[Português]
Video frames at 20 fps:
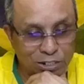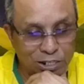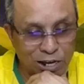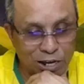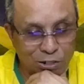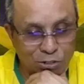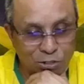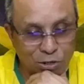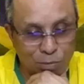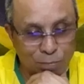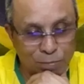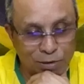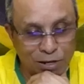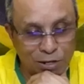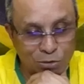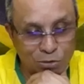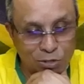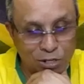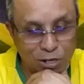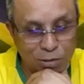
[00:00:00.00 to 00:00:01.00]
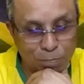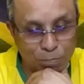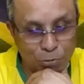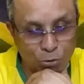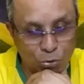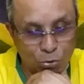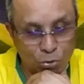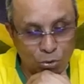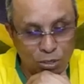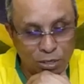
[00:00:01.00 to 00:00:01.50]
Carlos Alberto
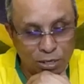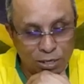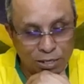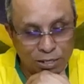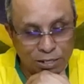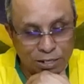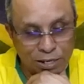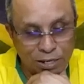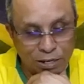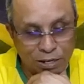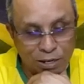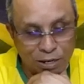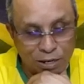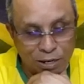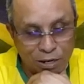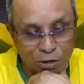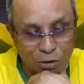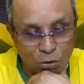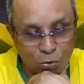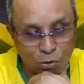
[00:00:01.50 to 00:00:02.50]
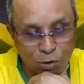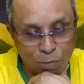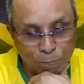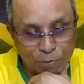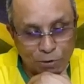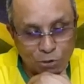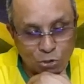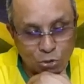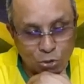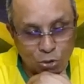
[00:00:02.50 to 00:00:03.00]
lembrou que o
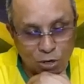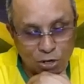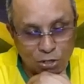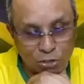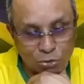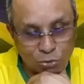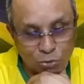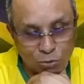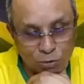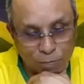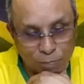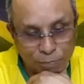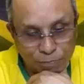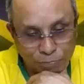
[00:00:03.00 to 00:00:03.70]
episódio